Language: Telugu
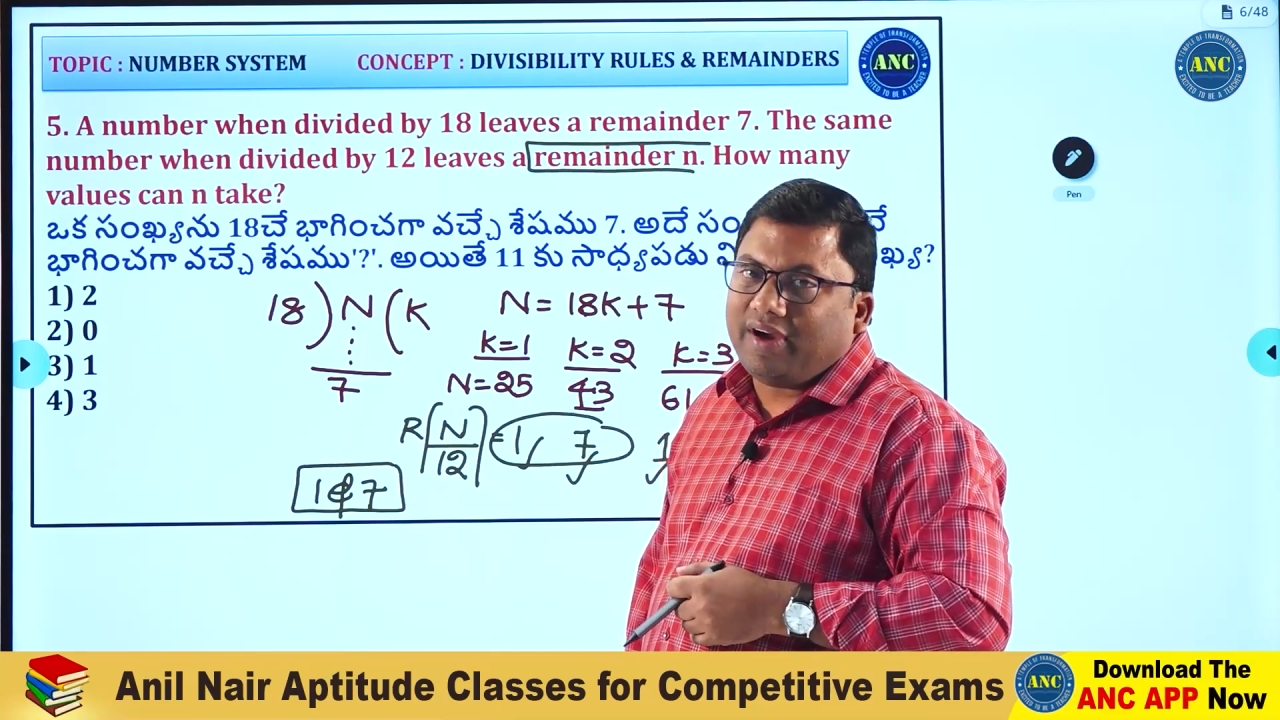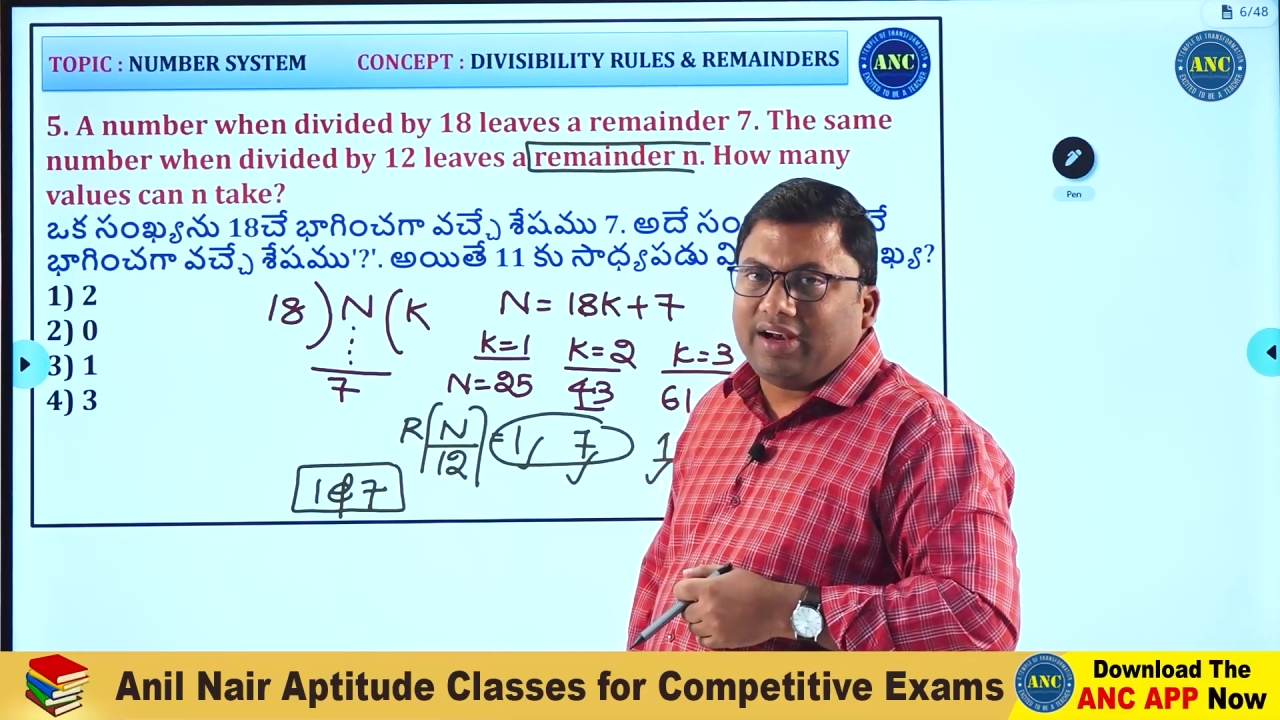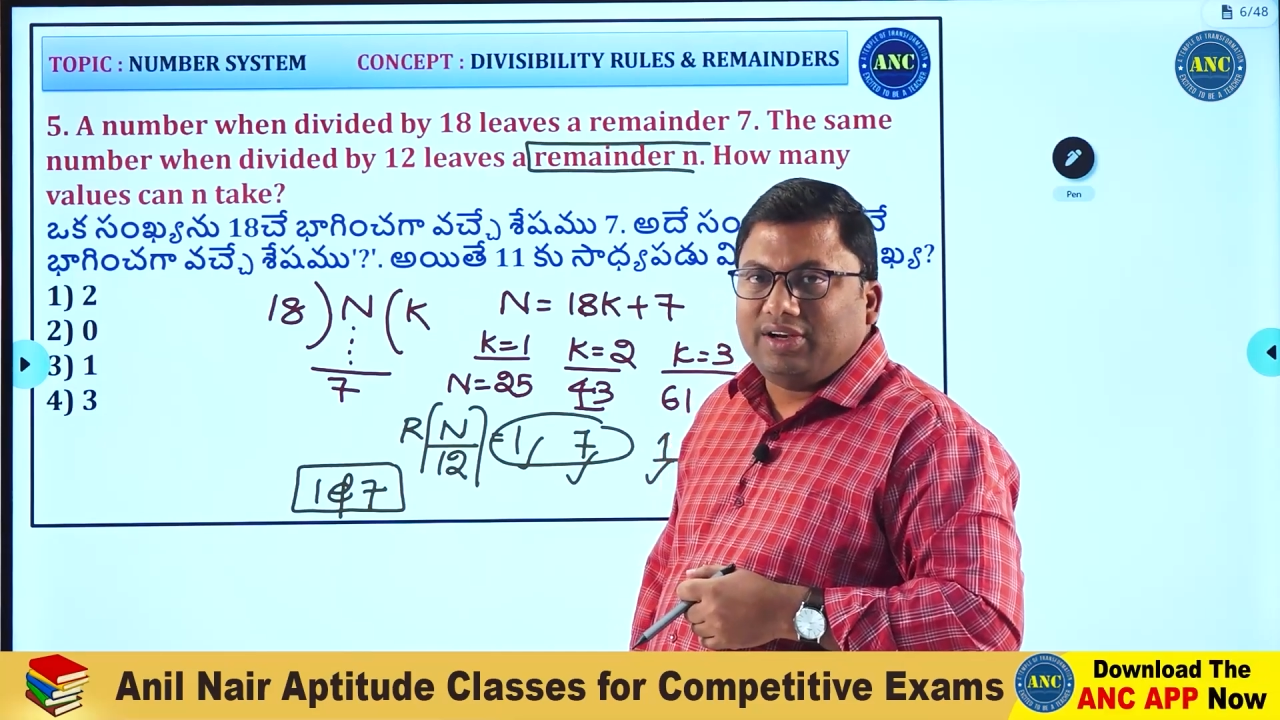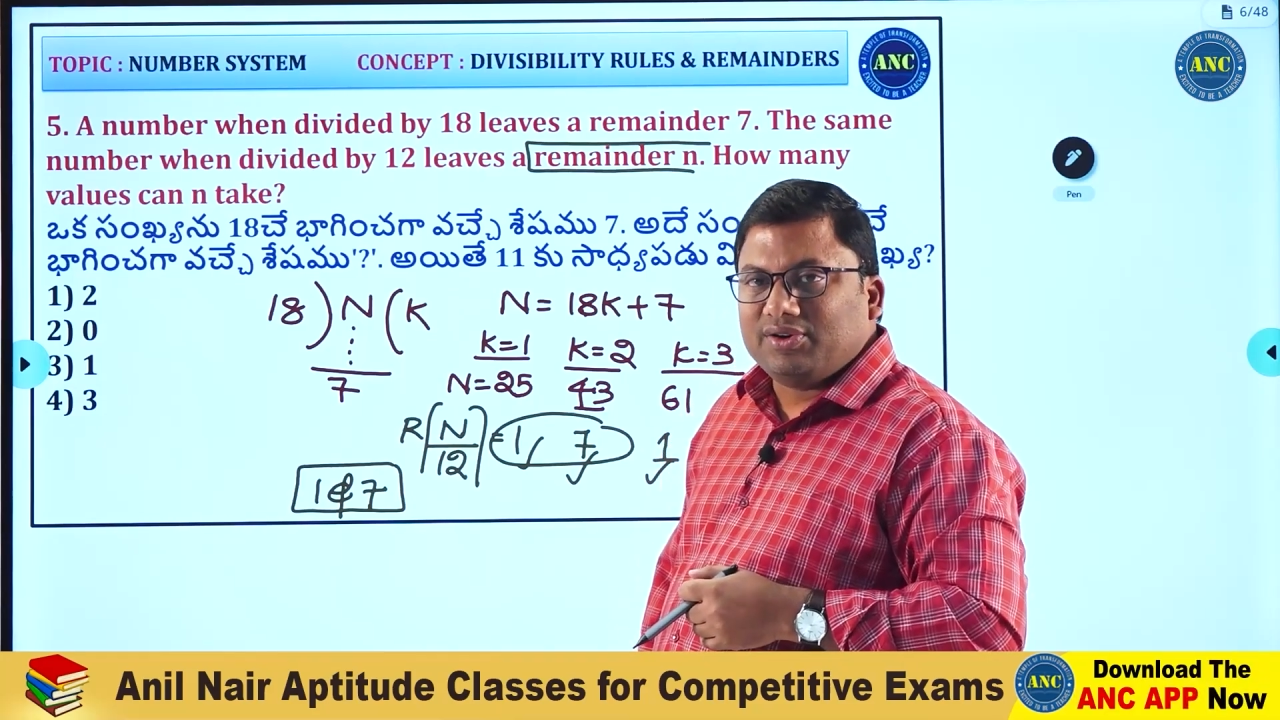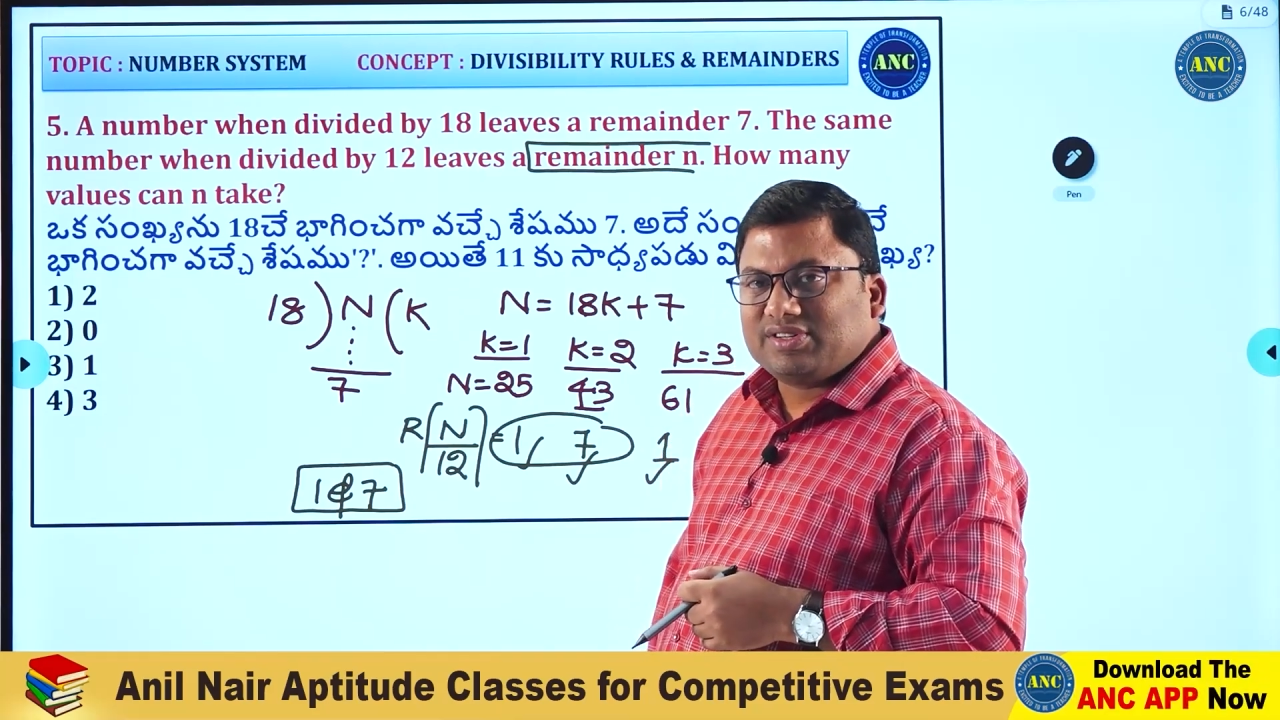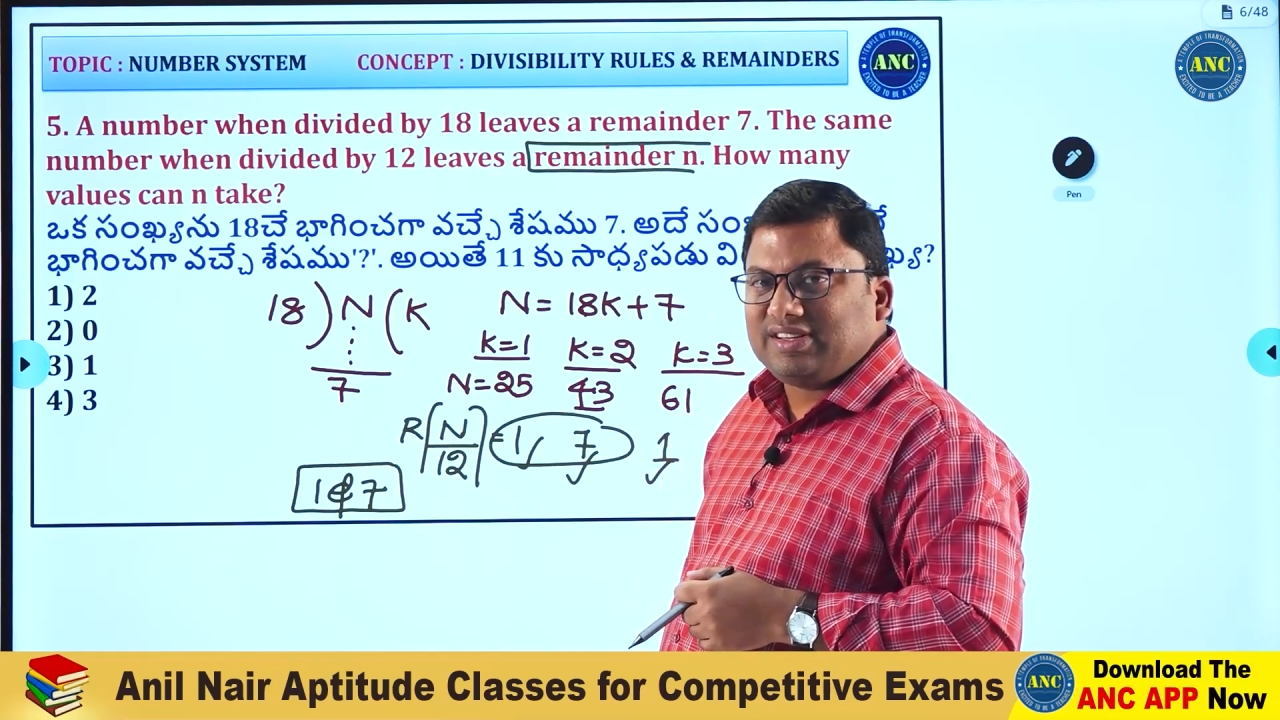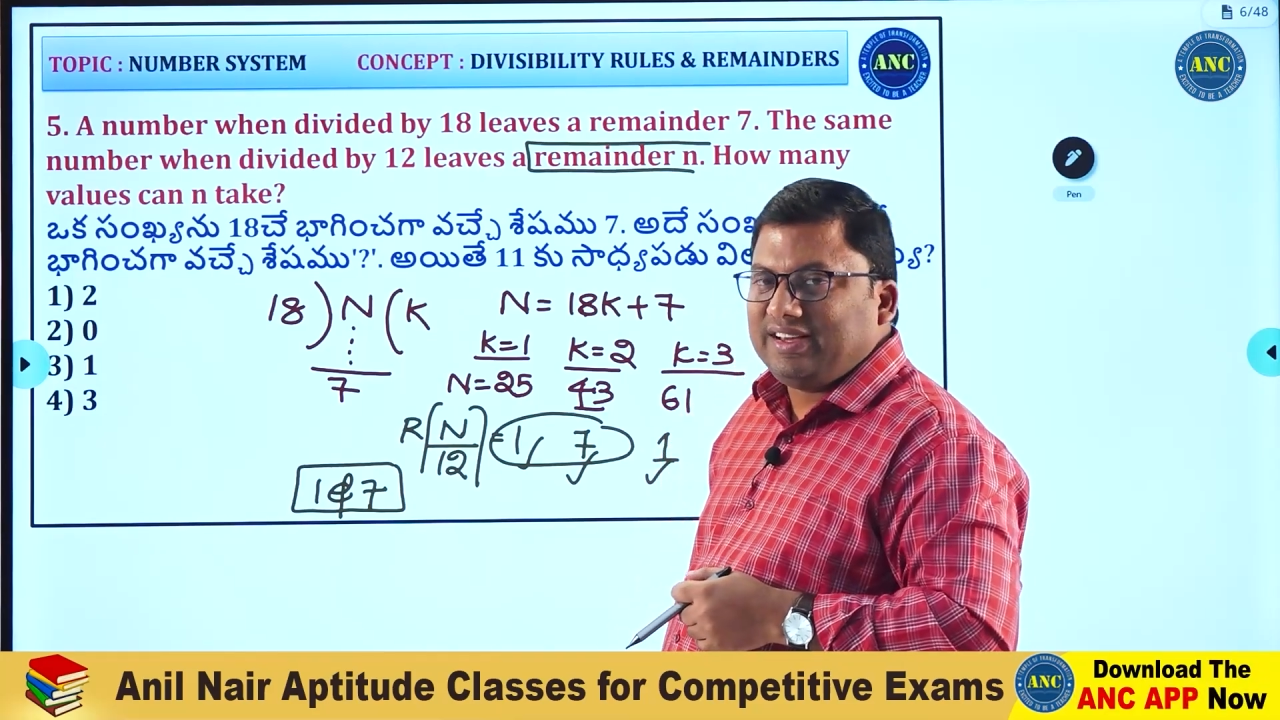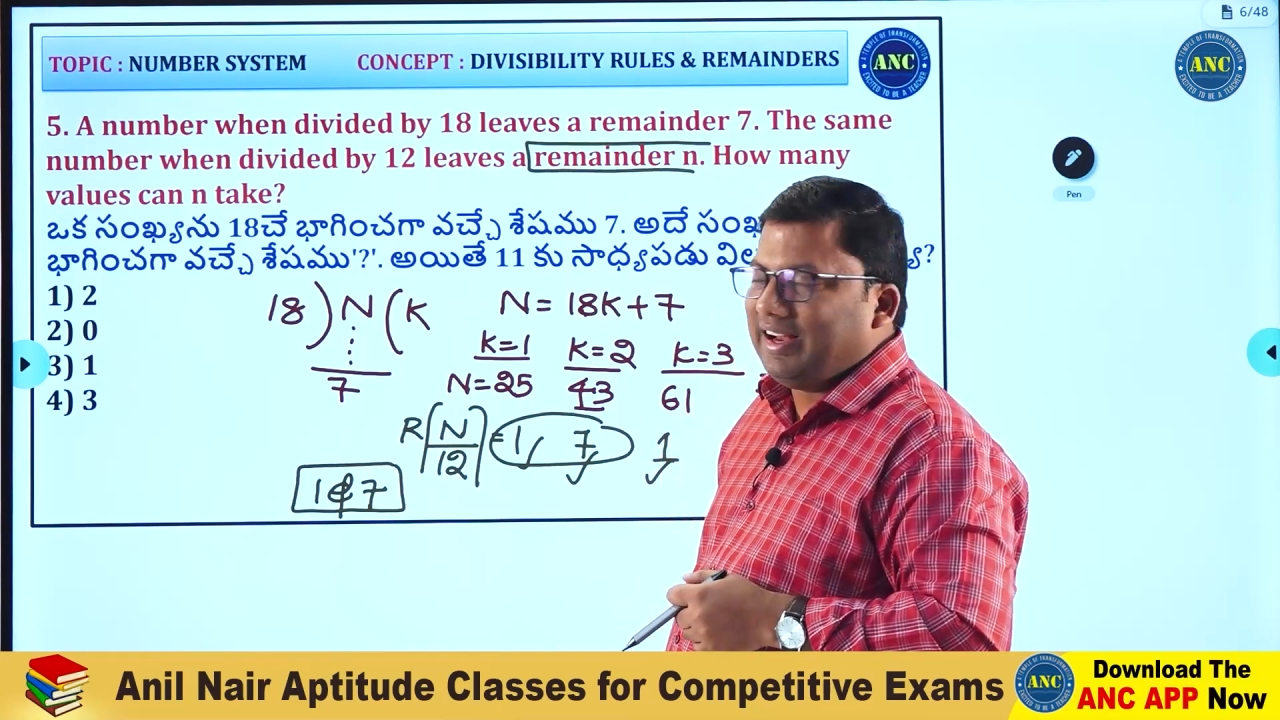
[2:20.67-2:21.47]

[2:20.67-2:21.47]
వాల్యూస్